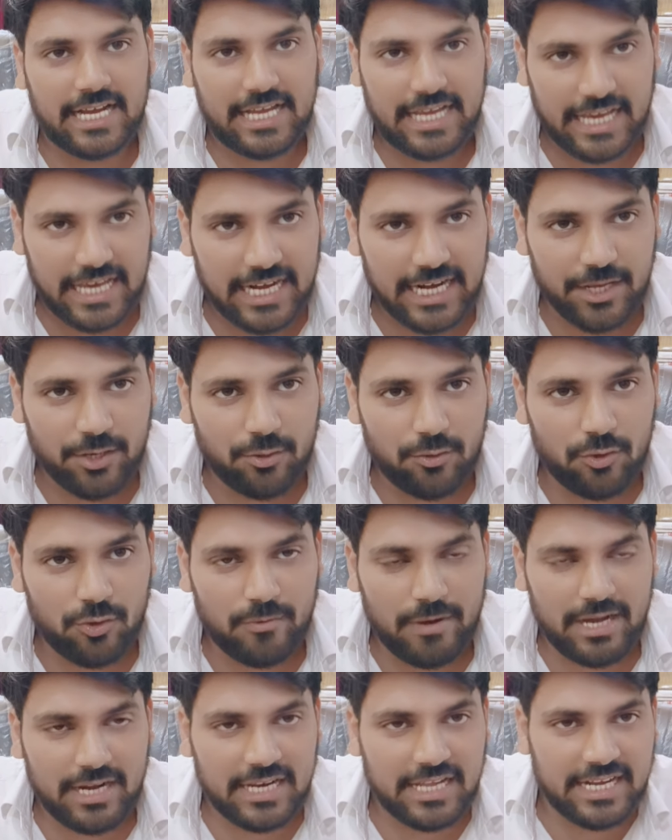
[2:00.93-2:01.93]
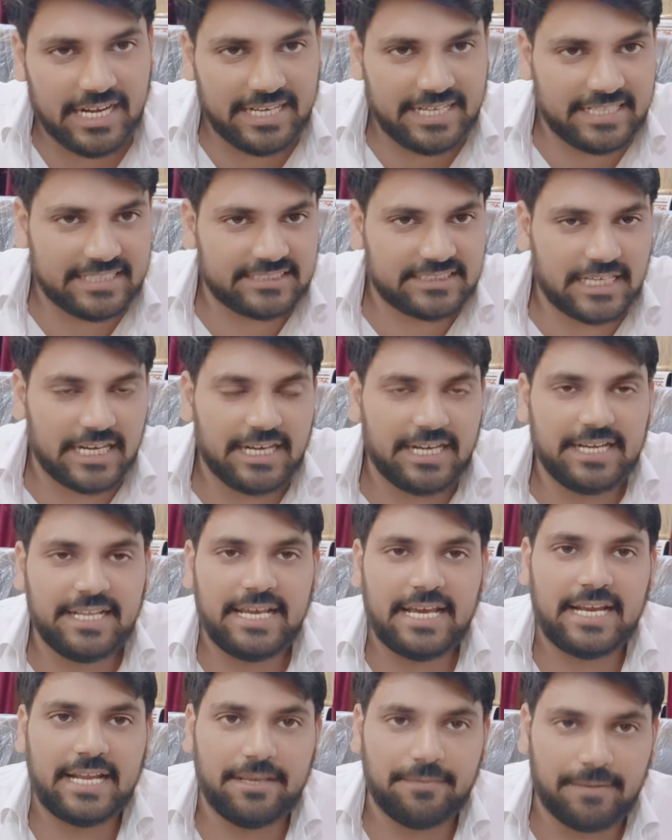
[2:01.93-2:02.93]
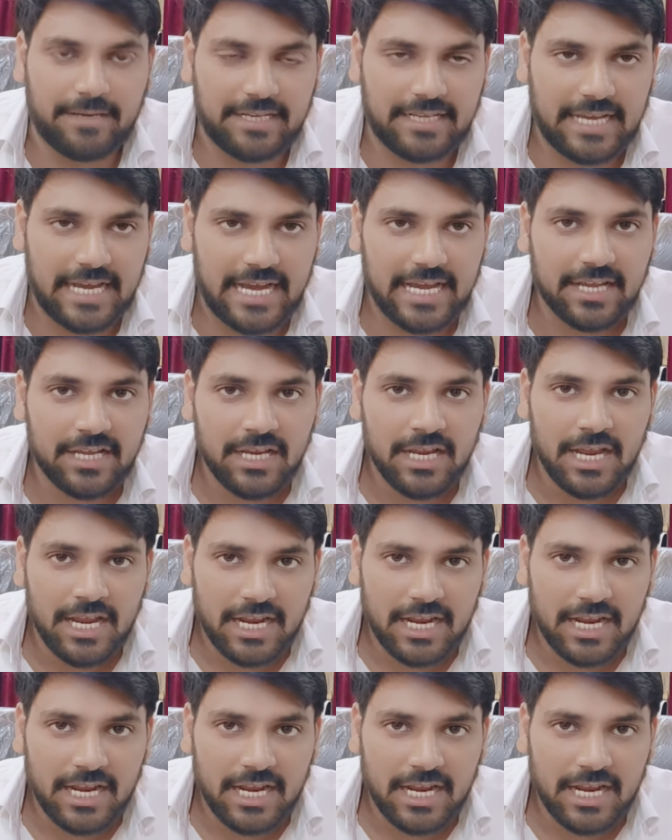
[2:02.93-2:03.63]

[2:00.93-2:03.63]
कह रहे हो लोग लेकिन डिजिटल इंडिया नहीं बन गया है